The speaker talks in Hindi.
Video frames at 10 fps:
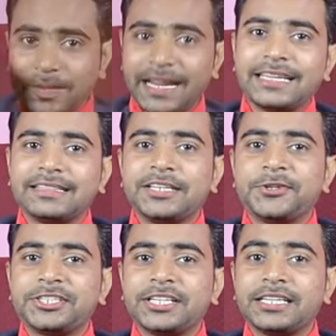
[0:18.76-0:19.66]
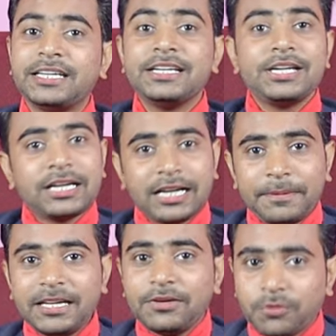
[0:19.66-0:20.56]
तो बनाए कितने ड्यूरेशन की
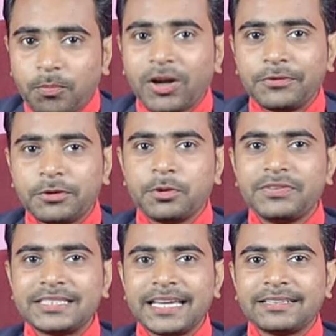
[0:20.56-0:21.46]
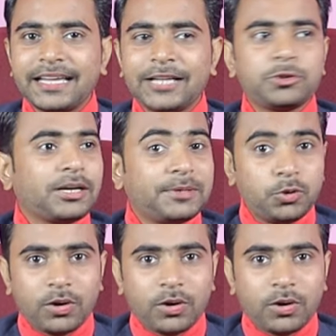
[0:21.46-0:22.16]
कभी वो बॉलीवुड मूवीज देखते हैं तो कभी